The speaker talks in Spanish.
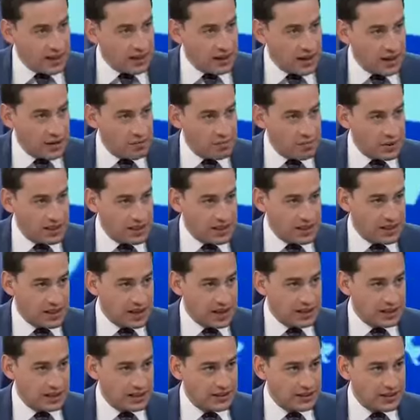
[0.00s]
en, pistas
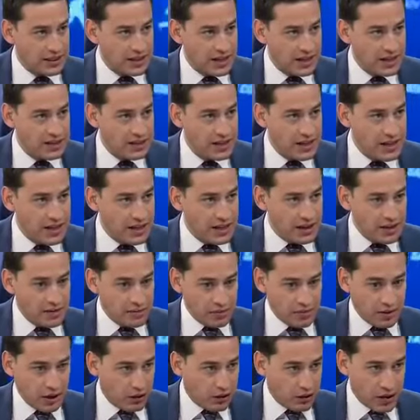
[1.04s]
clandestinas
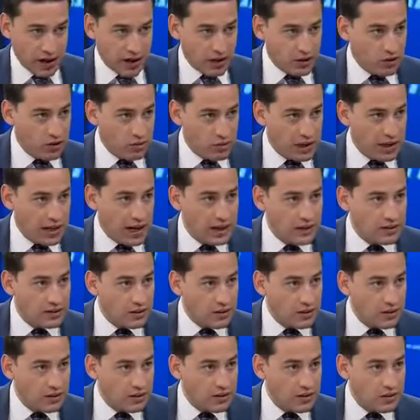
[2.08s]
traficando
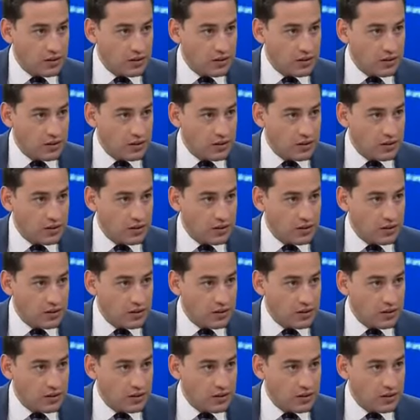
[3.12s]
migrantes.